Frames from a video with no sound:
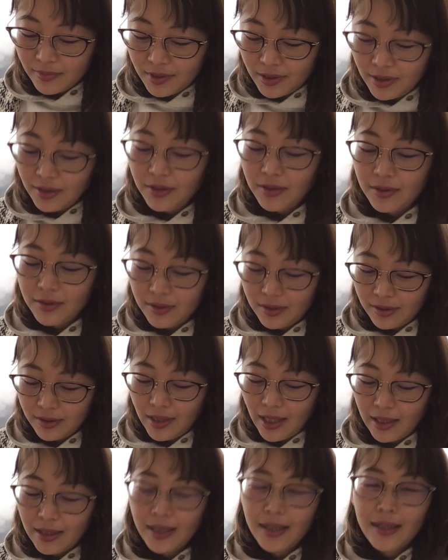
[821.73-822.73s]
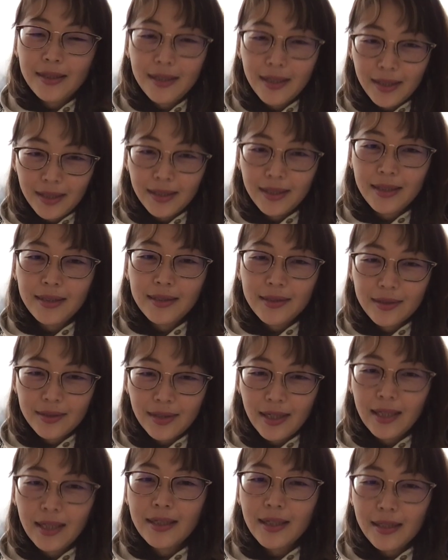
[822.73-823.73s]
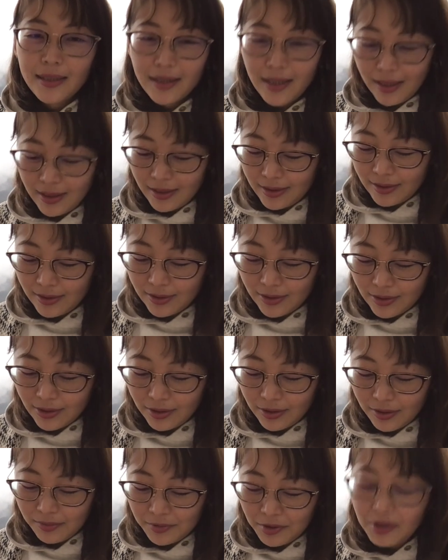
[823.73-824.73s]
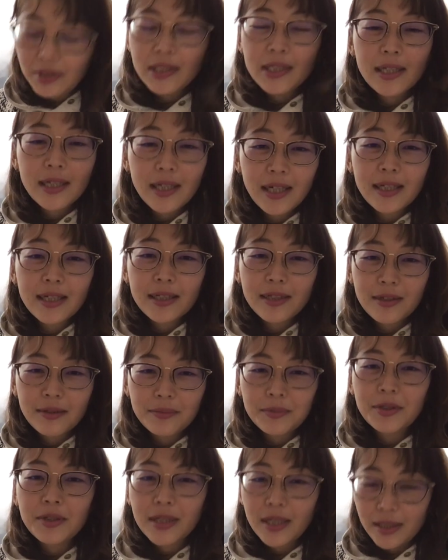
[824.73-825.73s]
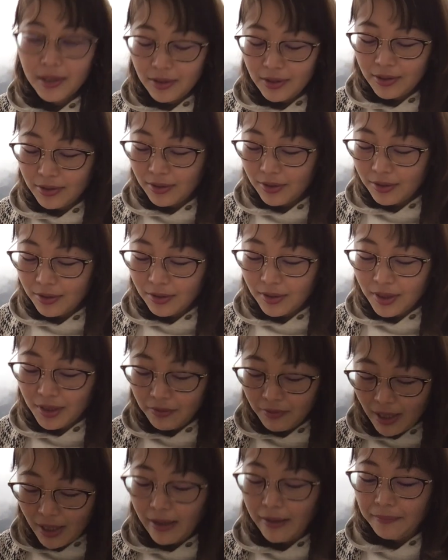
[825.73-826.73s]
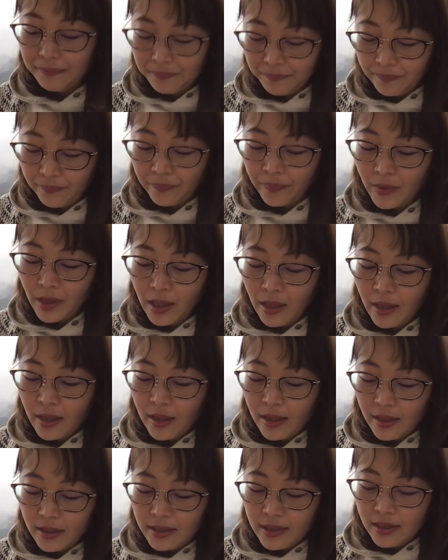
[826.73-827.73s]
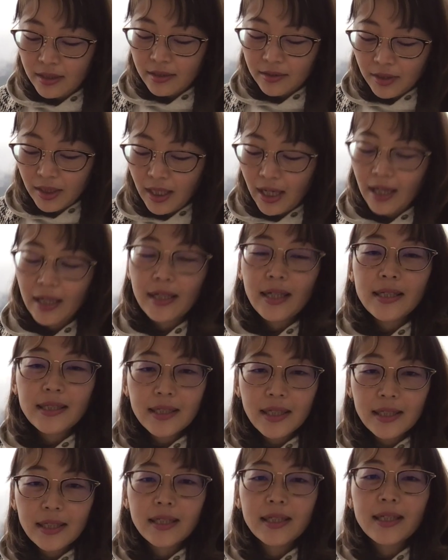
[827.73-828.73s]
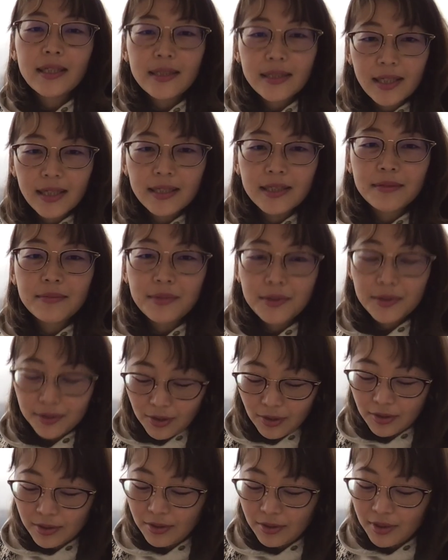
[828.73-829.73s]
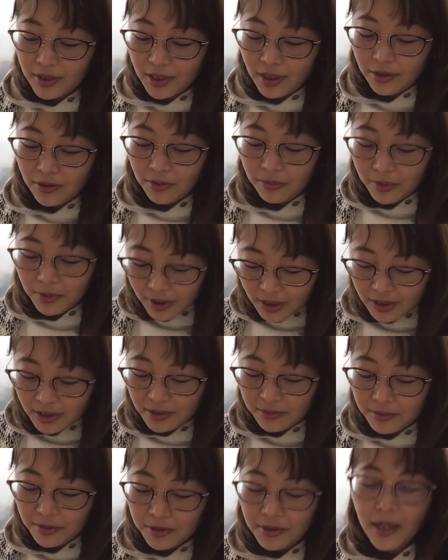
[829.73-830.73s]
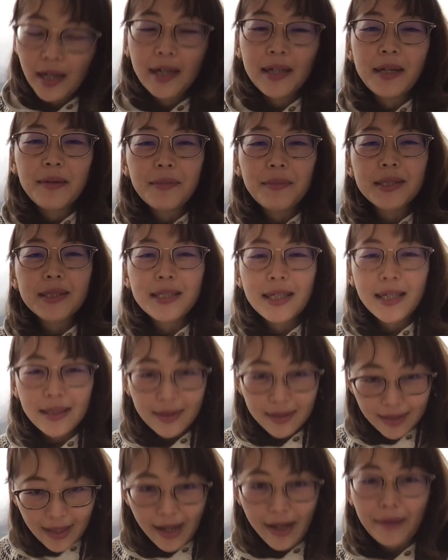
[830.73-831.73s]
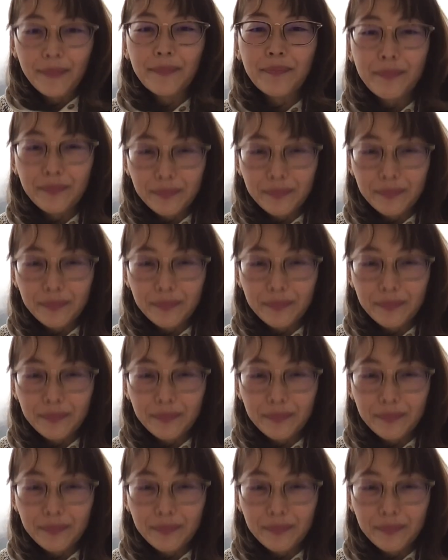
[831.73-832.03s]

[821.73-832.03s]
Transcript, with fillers: 強く当たったり、きつく当たったりすることも多いんじゃないかと思うけど、そういう時は、うん。じっくり話し合ってですね、自分と。そして共に自分と励まし合って、